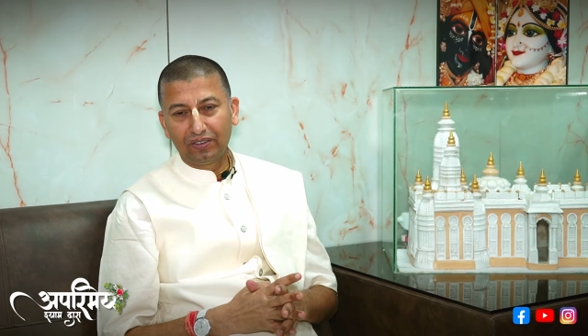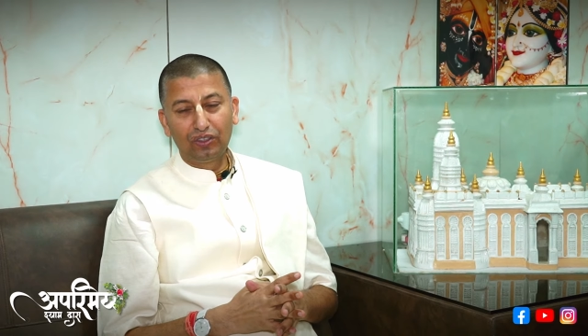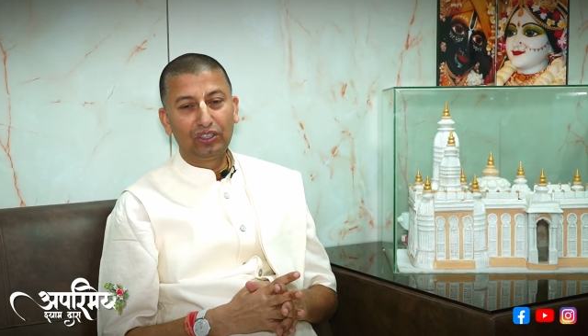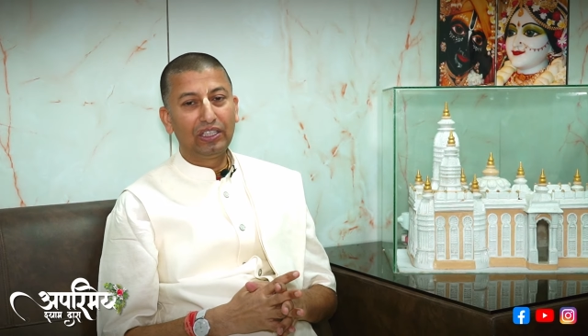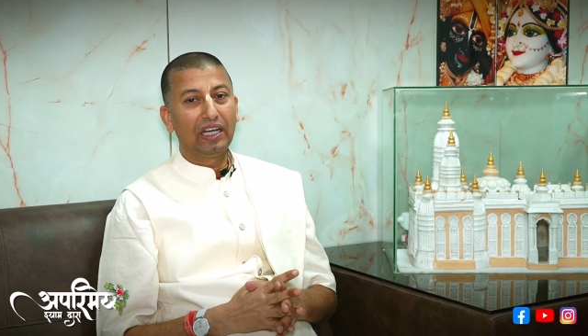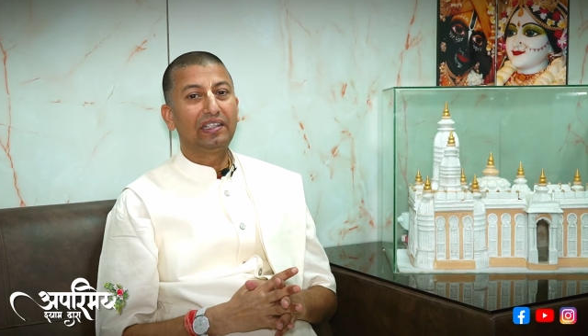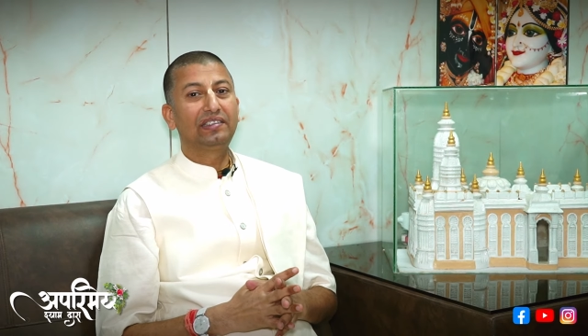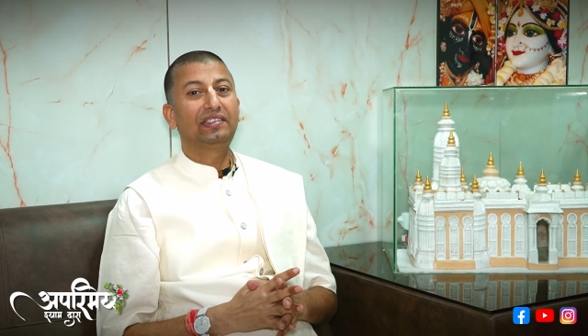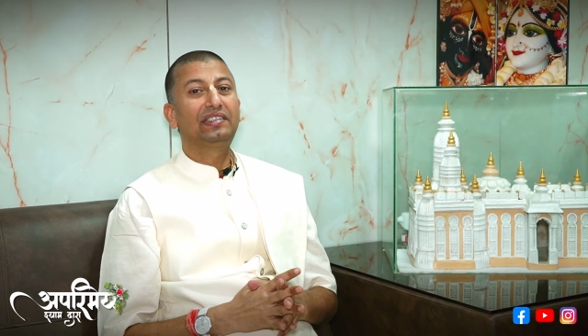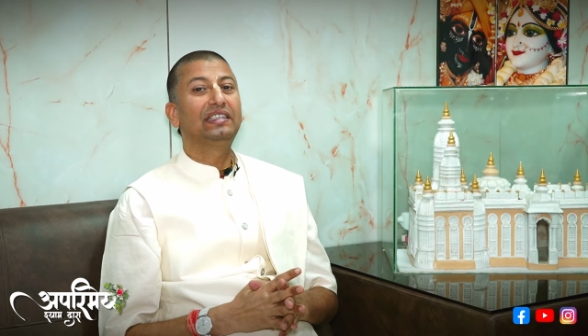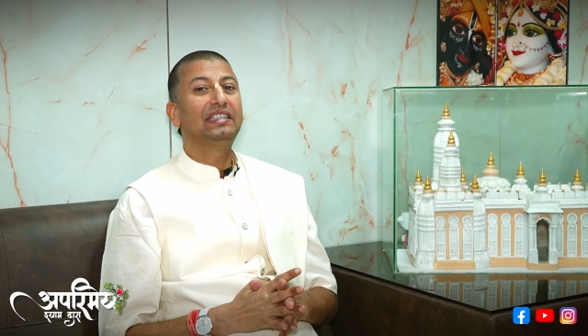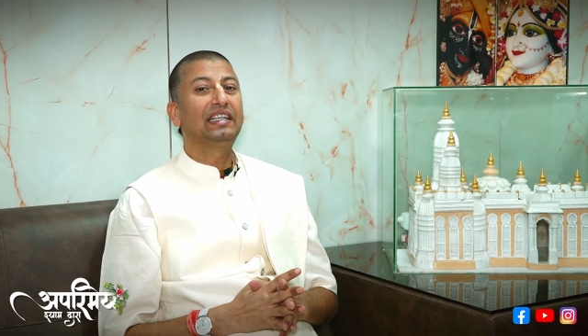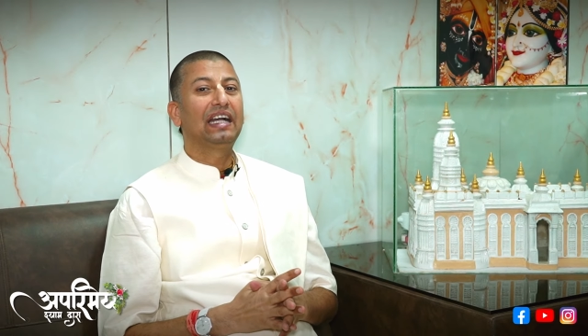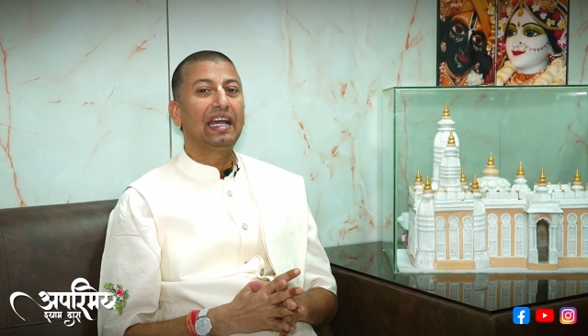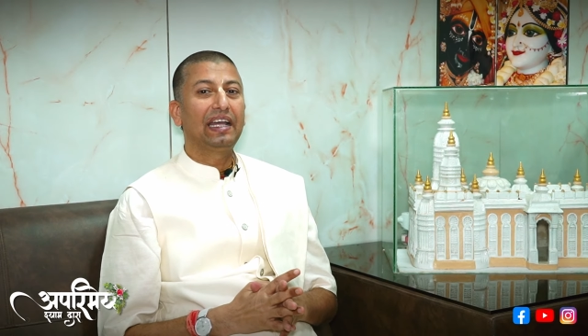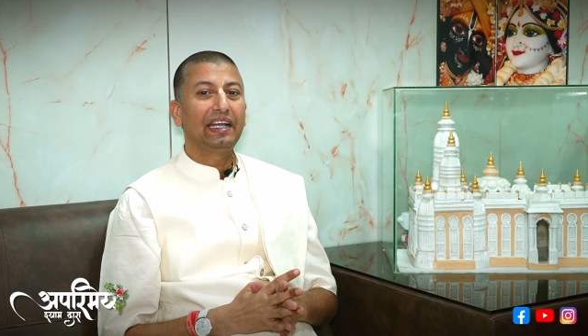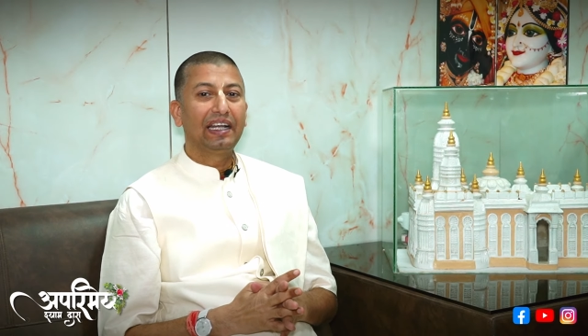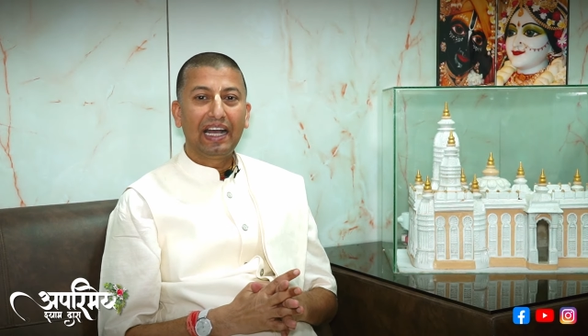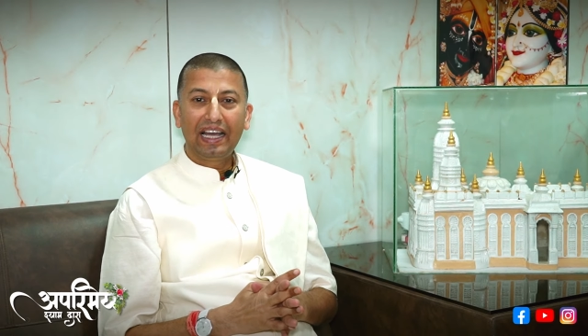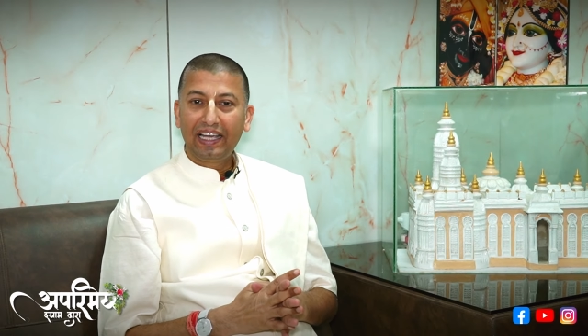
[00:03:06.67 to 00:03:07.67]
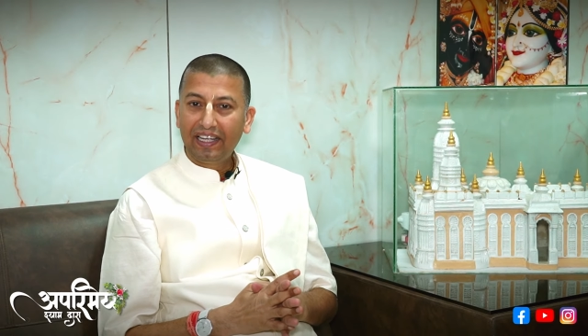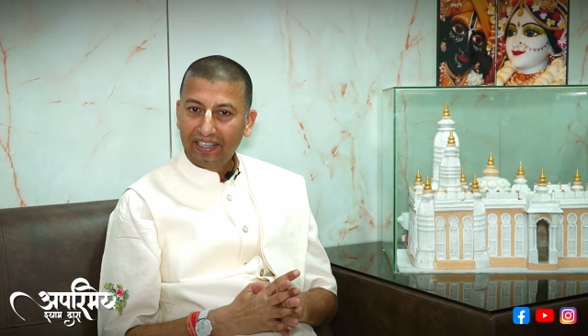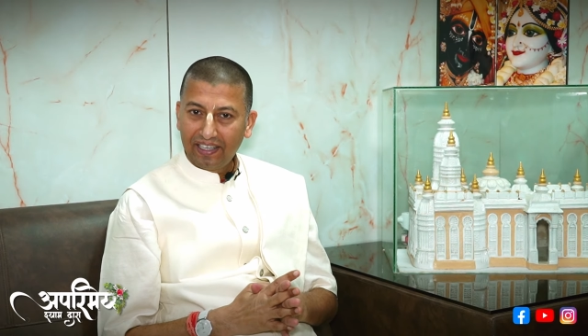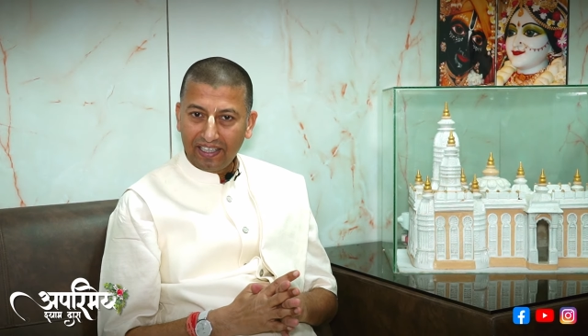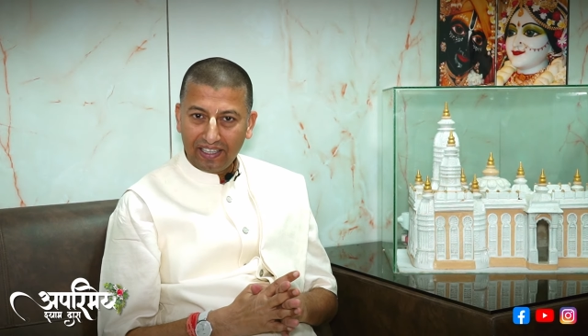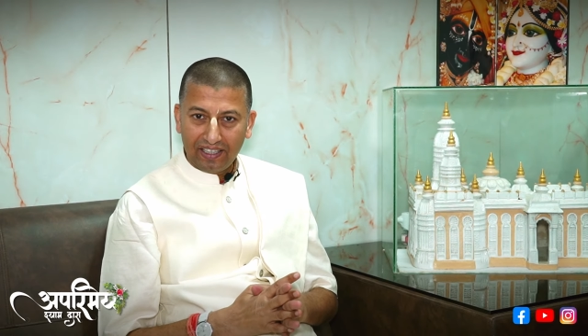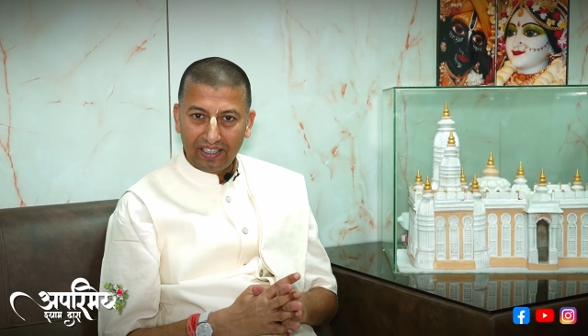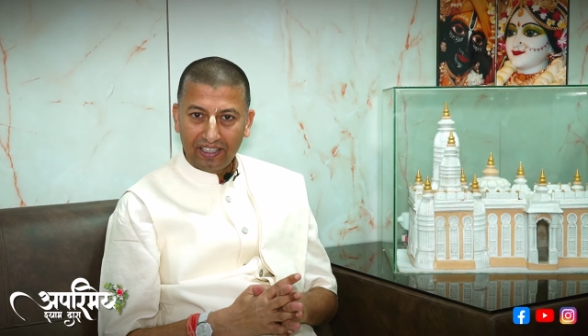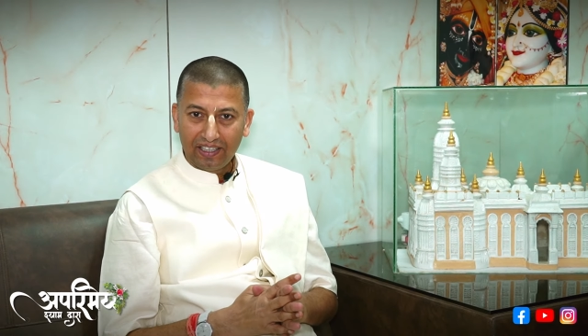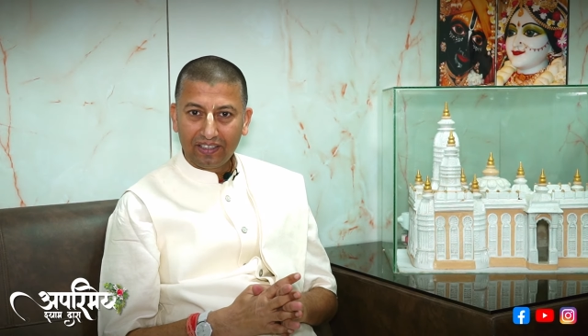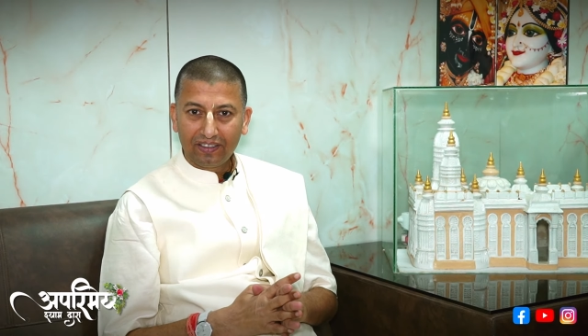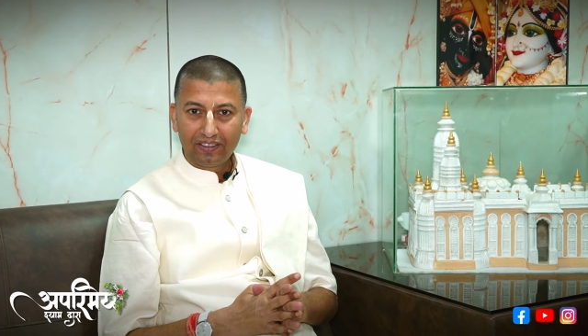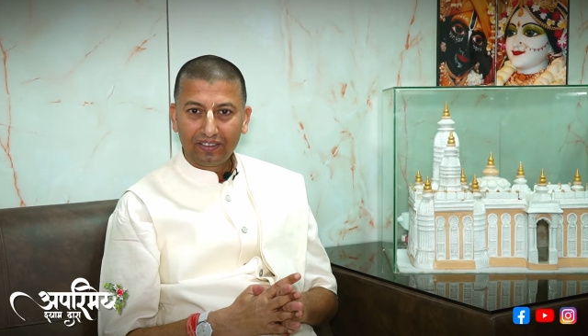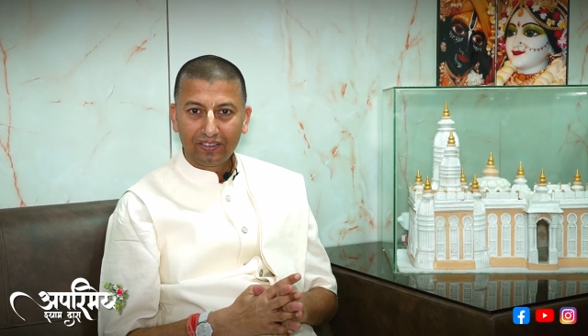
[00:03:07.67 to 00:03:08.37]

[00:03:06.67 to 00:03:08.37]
जर्सी गाय गाय नहीं है